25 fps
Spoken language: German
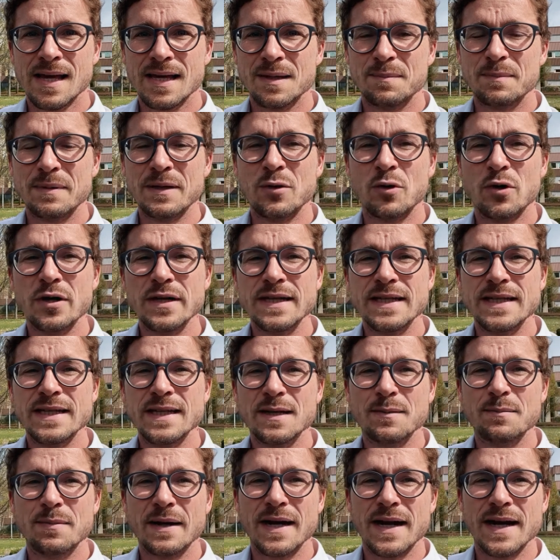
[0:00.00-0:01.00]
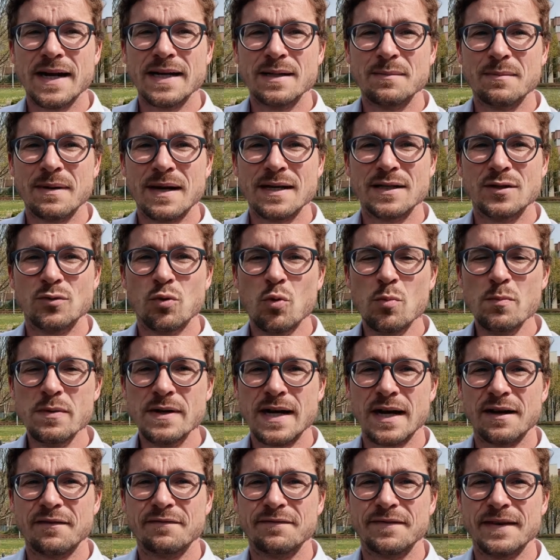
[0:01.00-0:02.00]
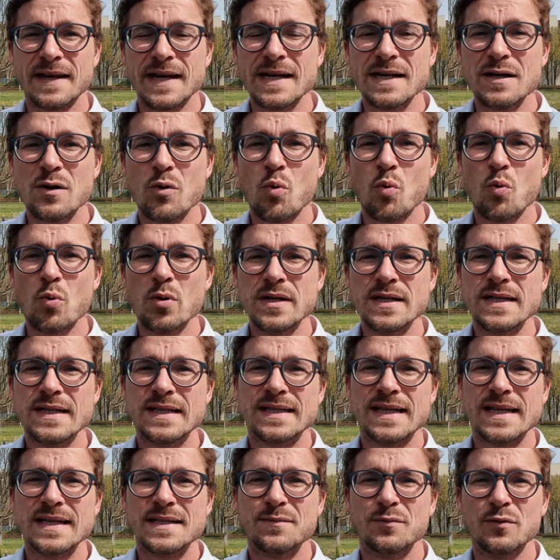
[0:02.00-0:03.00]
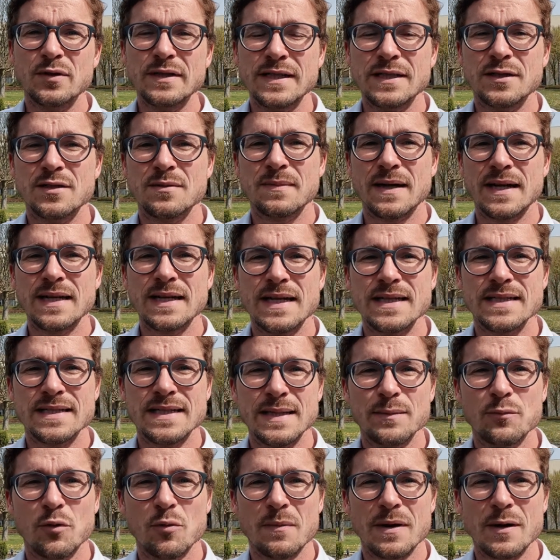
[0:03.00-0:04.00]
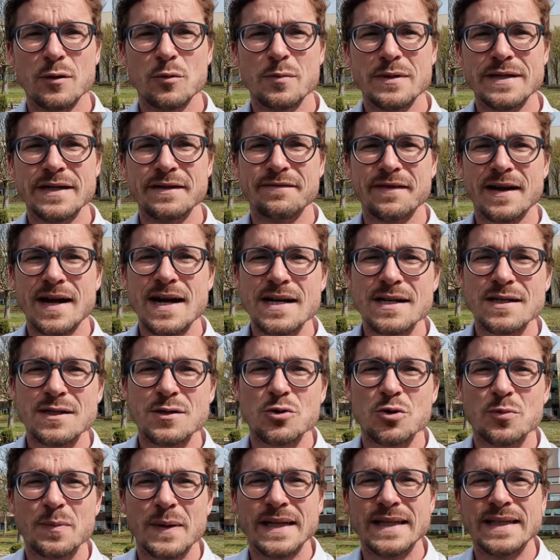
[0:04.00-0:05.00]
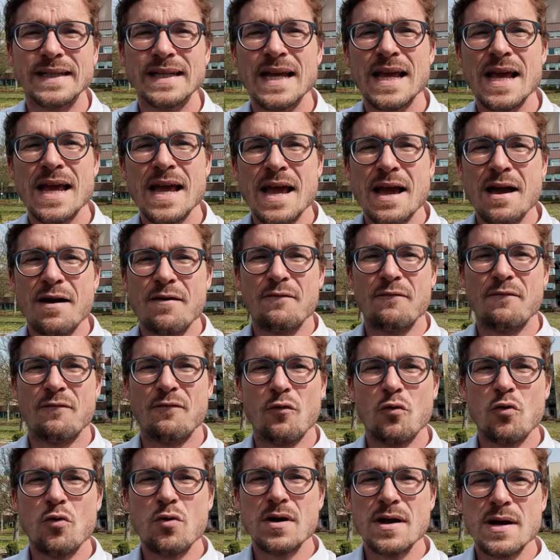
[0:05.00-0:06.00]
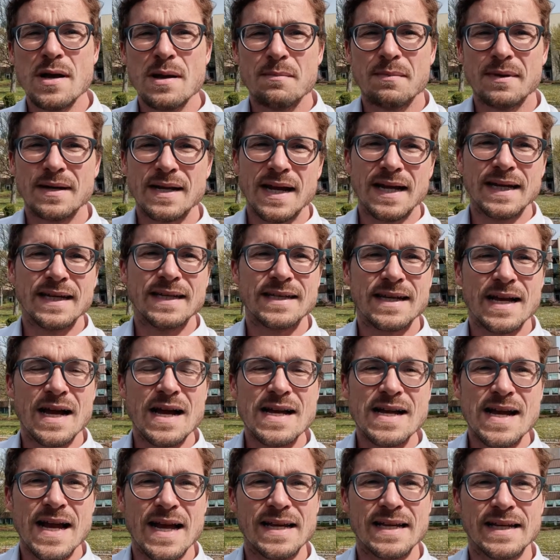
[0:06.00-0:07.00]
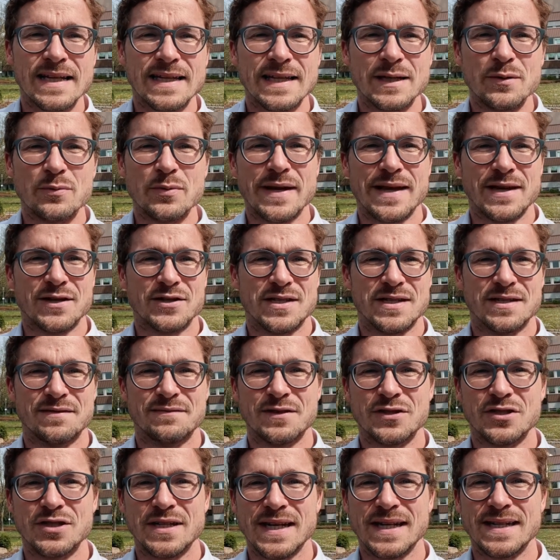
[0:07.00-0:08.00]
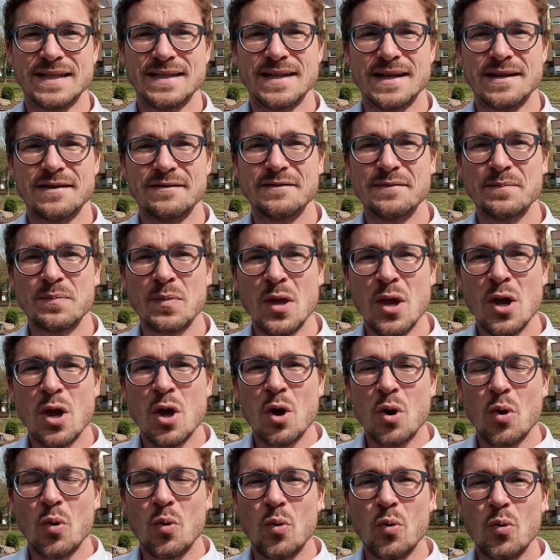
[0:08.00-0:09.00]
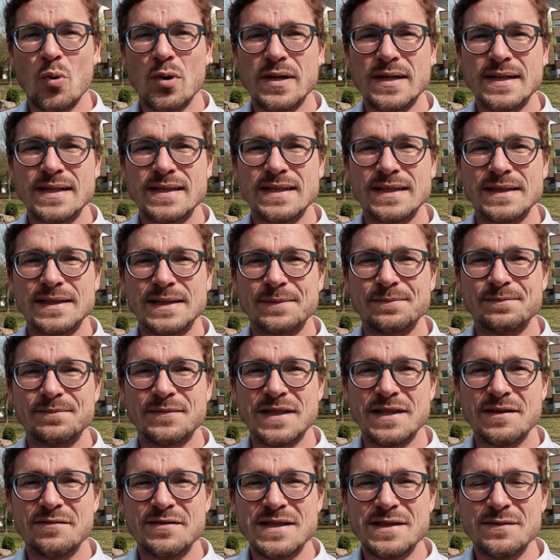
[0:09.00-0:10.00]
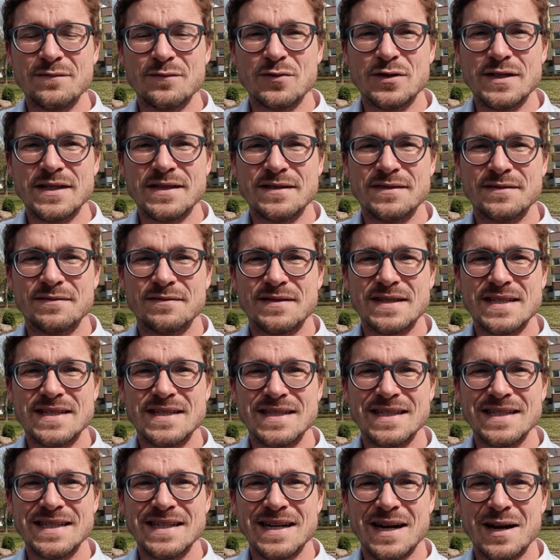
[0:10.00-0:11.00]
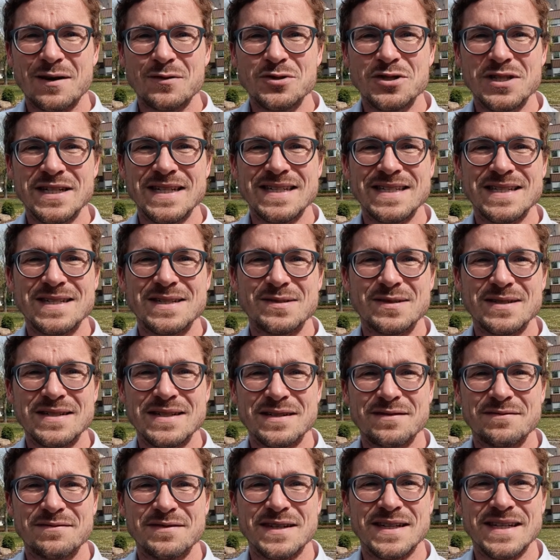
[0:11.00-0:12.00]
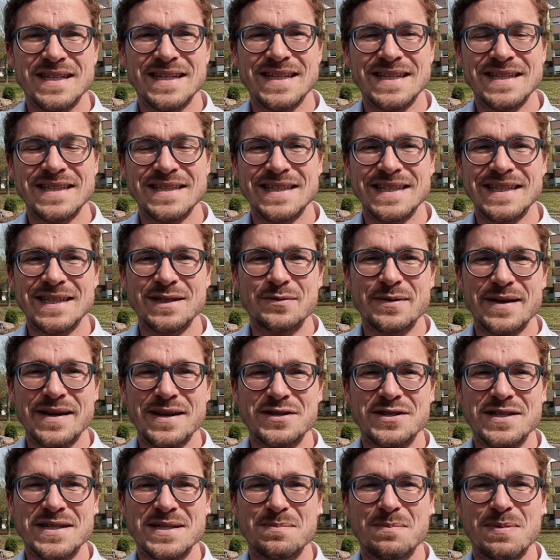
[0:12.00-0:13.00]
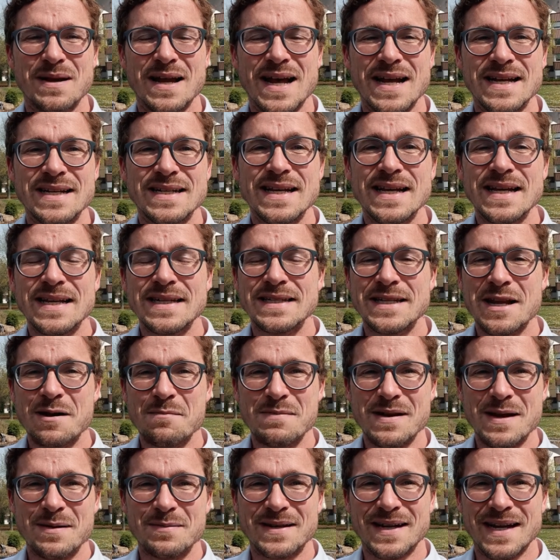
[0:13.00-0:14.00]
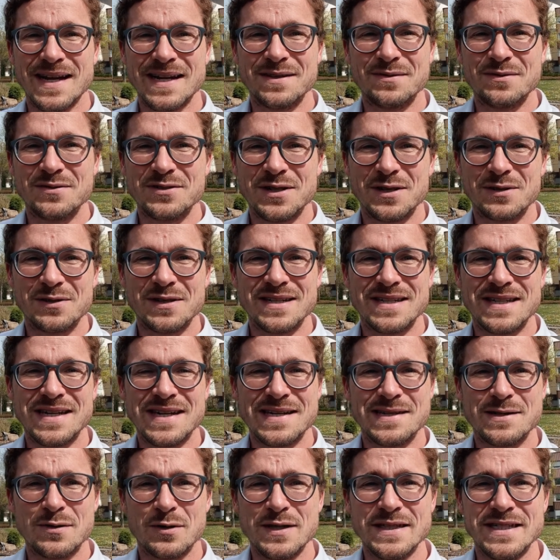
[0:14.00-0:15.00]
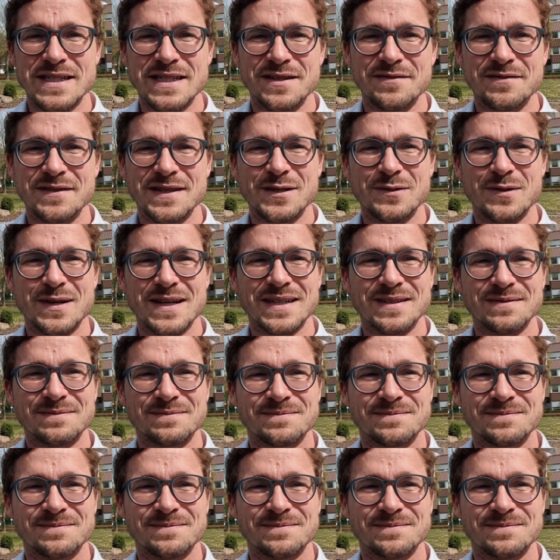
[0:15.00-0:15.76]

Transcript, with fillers: bin heute hier bei einem Atomkraftwerk und das wollte ich zum Anlass nehmen, um mal über die Frage zu sprechen, wo man eigentlich gar keine Geocaches verstecken darf. Und ähm, wenn ihr wissen wollt, was ihr ausschließen solltet, wenn ihr Geocaches plant, dann bleibt dran und schaut euch das heutige Video an.